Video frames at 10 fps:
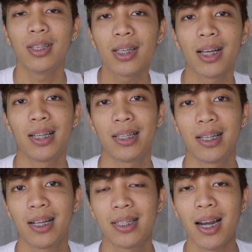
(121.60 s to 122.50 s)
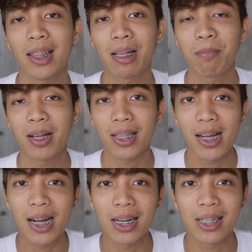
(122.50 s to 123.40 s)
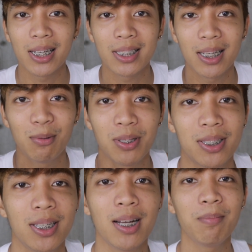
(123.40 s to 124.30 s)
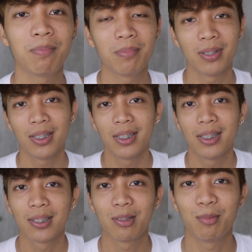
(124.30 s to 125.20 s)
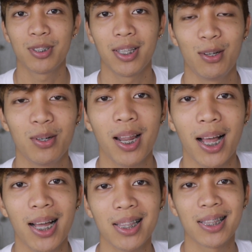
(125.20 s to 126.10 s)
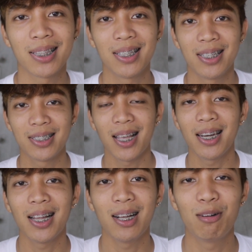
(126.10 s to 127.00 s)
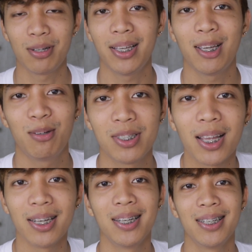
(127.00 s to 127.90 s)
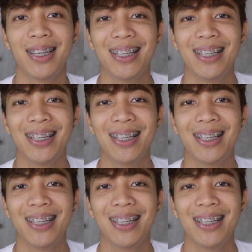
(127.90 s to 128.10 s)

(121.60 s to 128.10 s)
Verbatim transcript: Ikalinga. Sa lahat ng mga taga-Kalinga dyan, what's up? Kumusta kayong lahat? Sana okay kayo dyan.